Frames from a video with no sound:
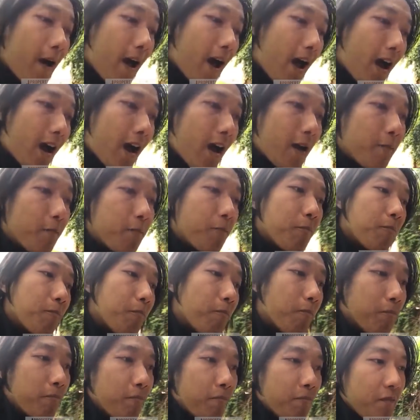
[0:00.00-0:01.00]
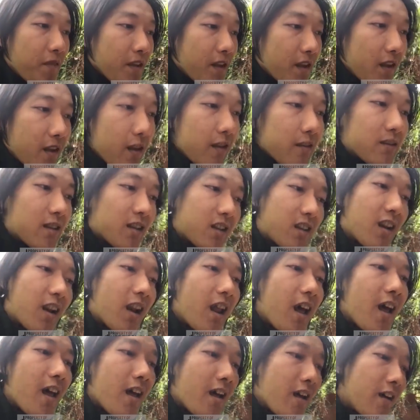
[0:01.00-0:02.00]
akan
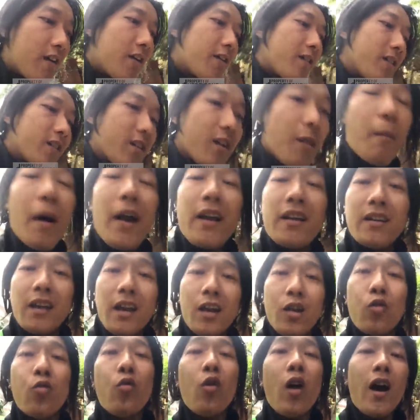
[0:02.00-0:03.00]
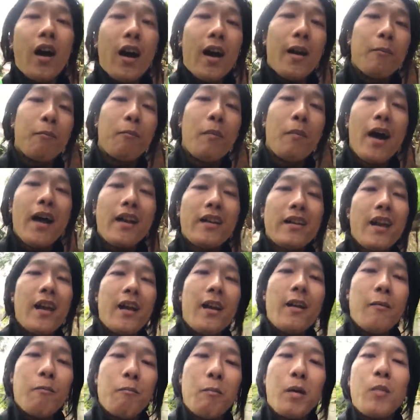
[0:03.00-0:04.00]
setelah kematian gua akan banyak
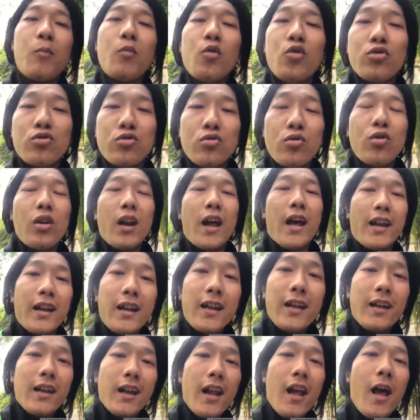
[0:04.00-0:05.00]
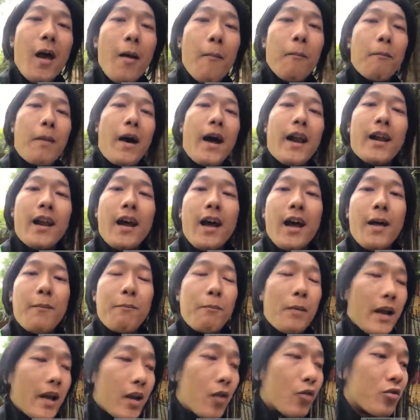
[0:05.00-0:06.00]
bermunculan para
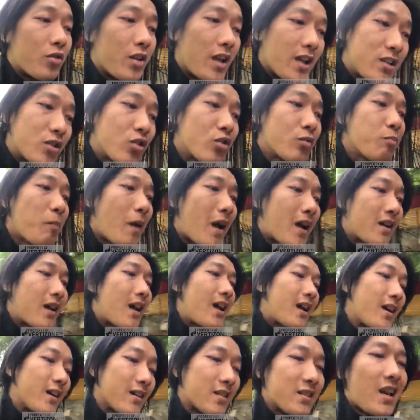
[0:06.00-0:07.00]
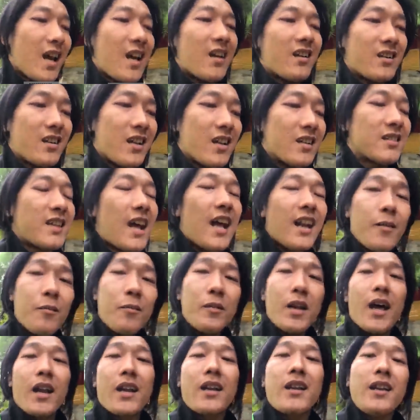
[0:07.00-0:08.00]
pengikut Yesus, para kesatria salib
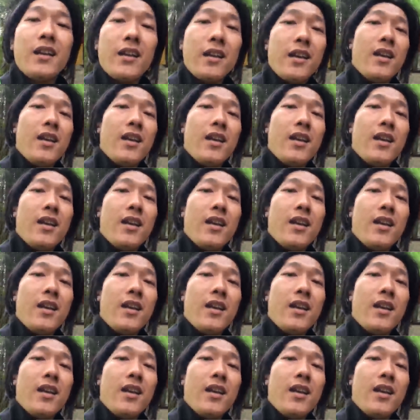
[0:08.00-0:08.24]
dari